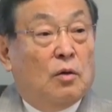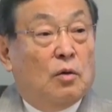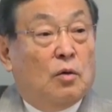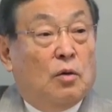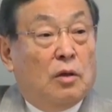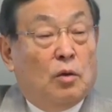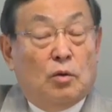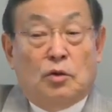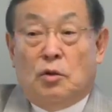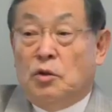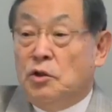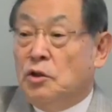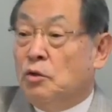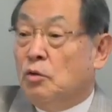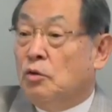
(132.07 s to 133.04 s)
これは恐
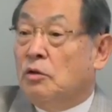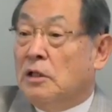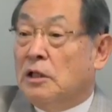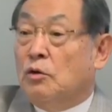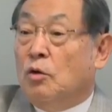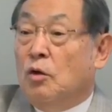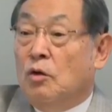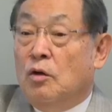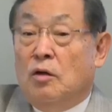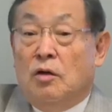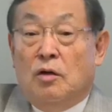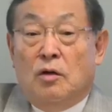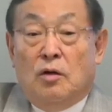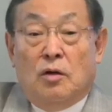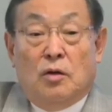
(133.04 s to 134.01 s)
ろしいことだと。
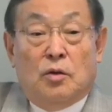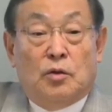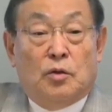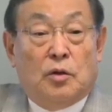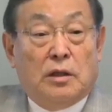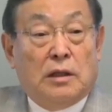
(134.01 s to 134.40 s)
そ